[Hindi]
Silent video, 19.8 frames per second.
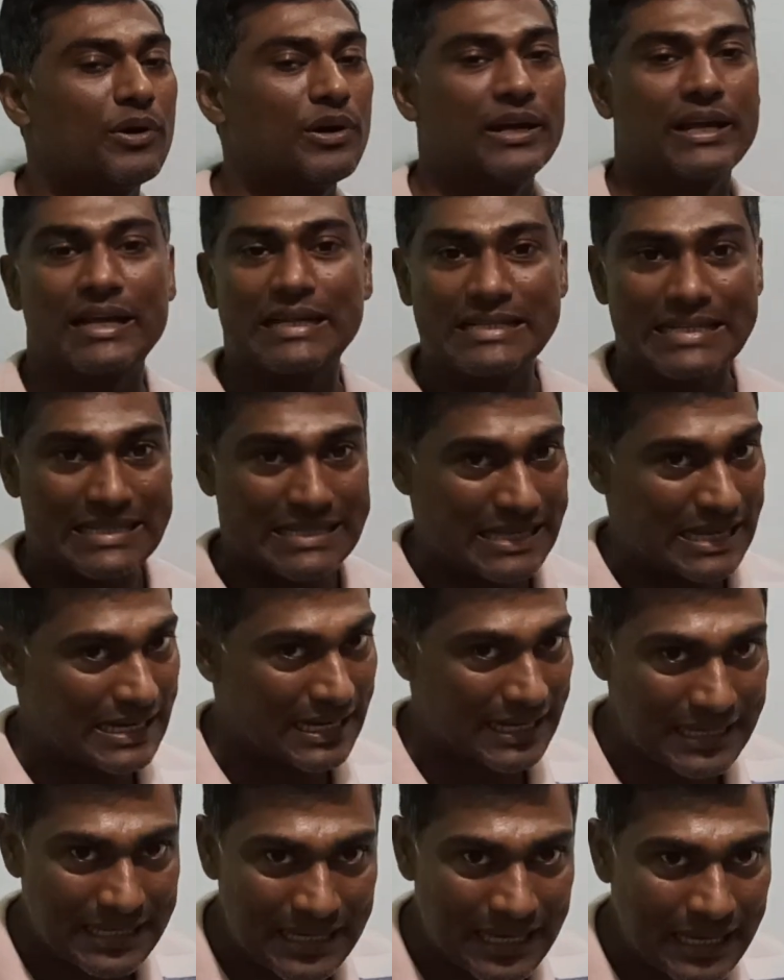बॉन्ड के जैसा
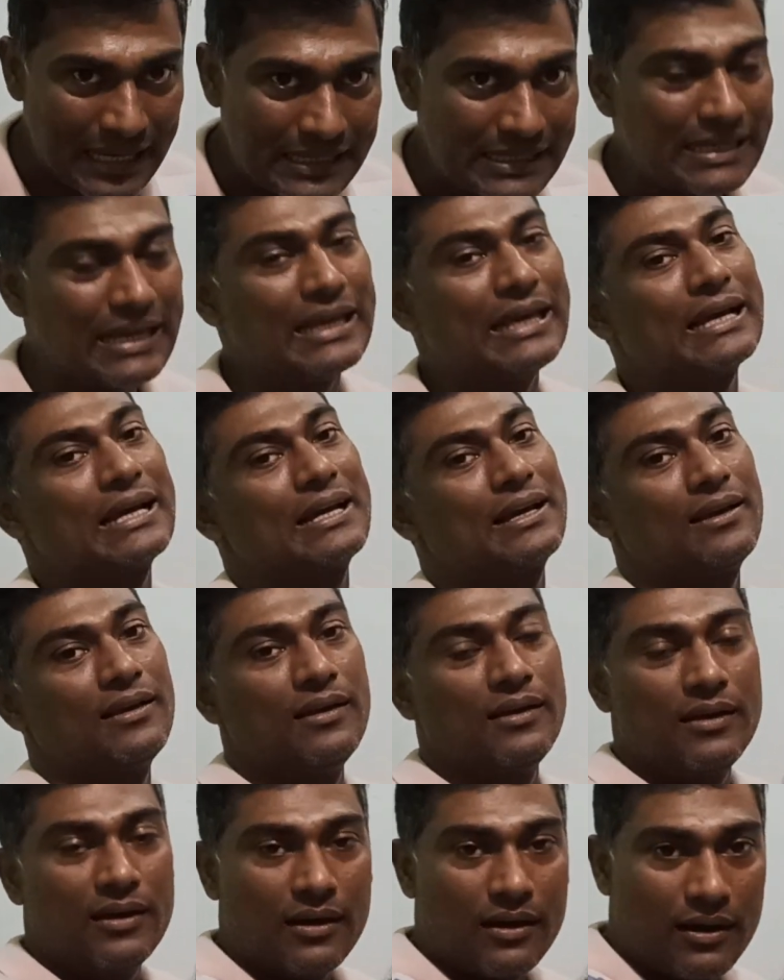नहीं है ये एक
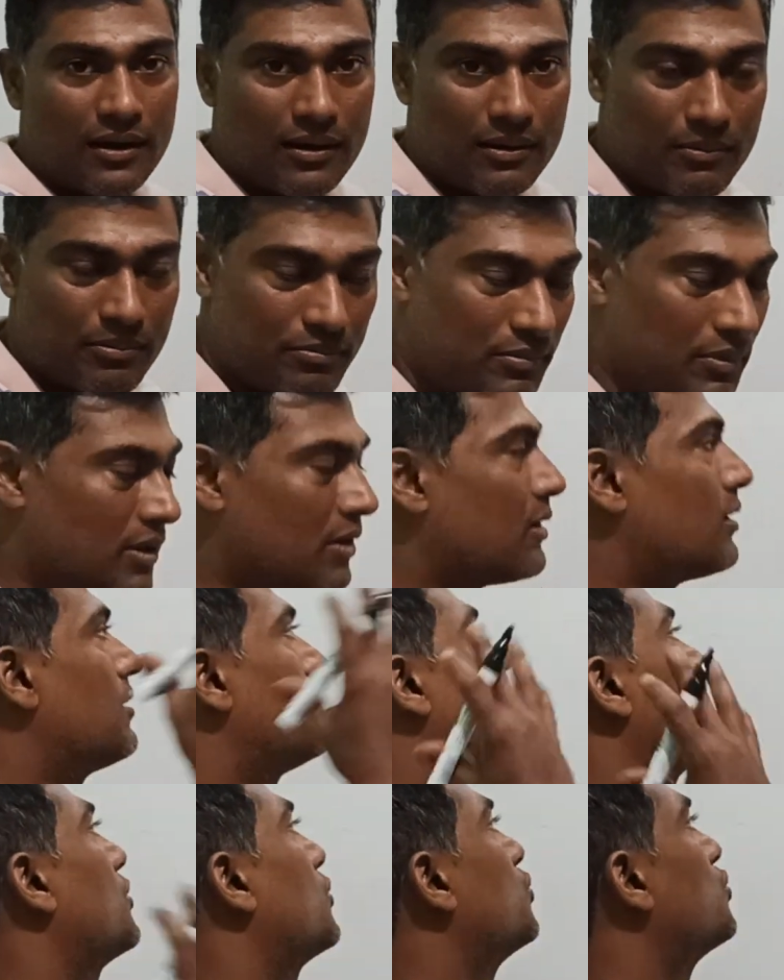आ,
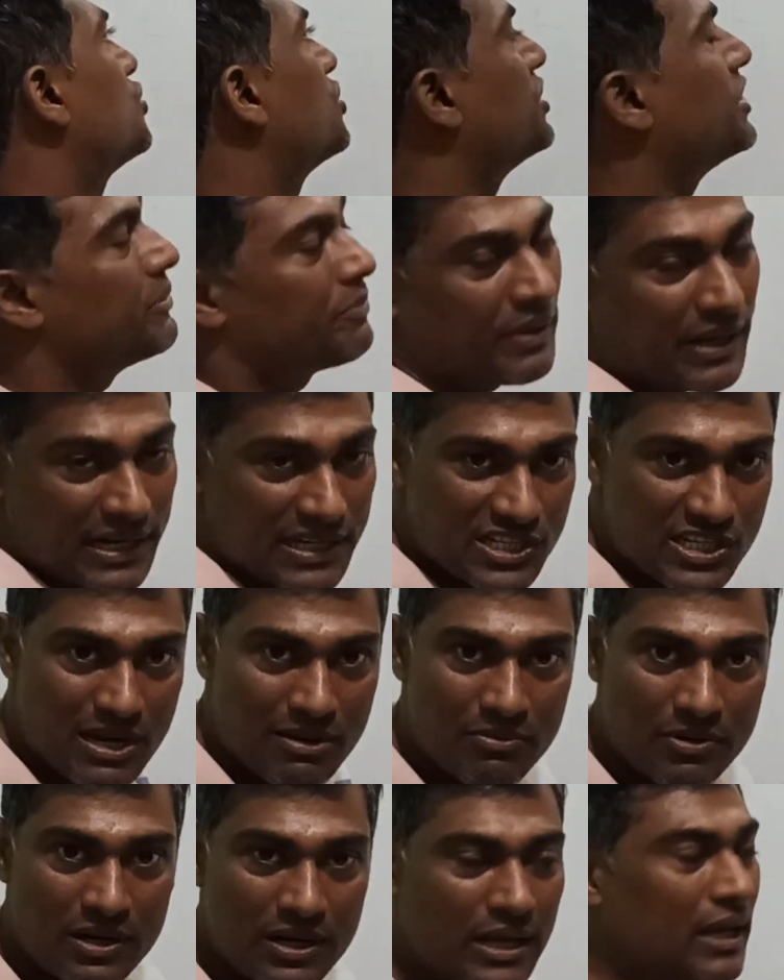आ, कुछ डिफरेंट सा
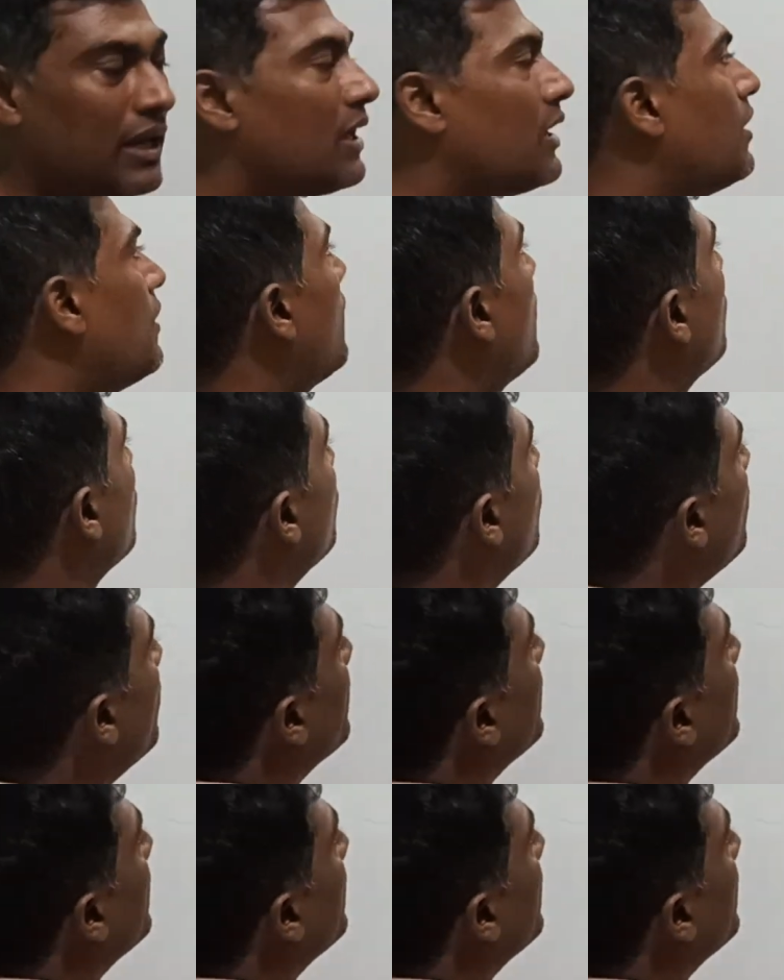बॉन्ड है वो